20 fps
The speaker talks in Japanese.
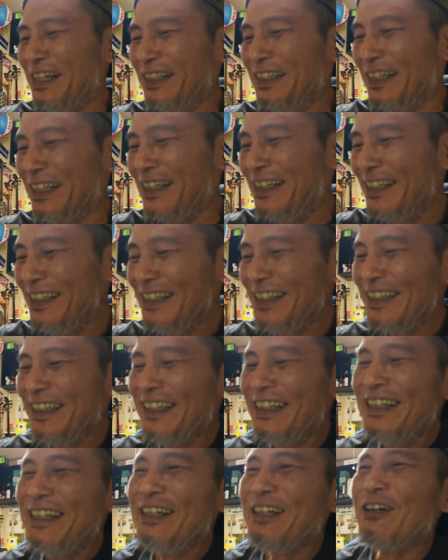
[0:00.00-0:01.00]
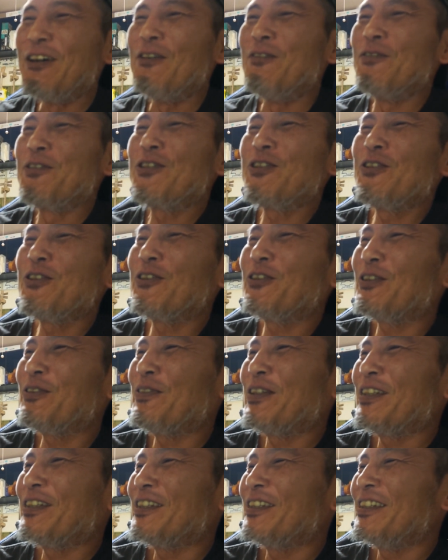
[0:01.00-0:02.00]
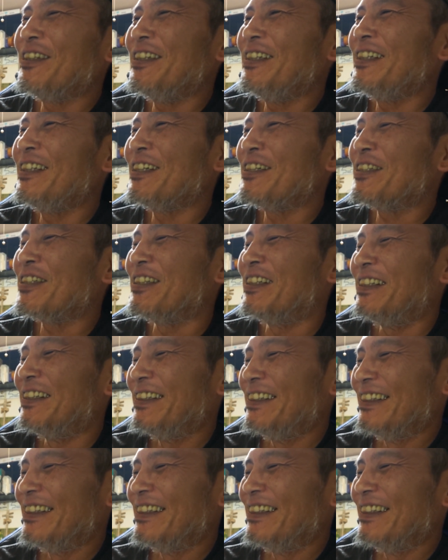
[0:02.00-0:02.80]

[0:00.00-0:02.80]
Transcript: なんか、面白い言葉に言い出した。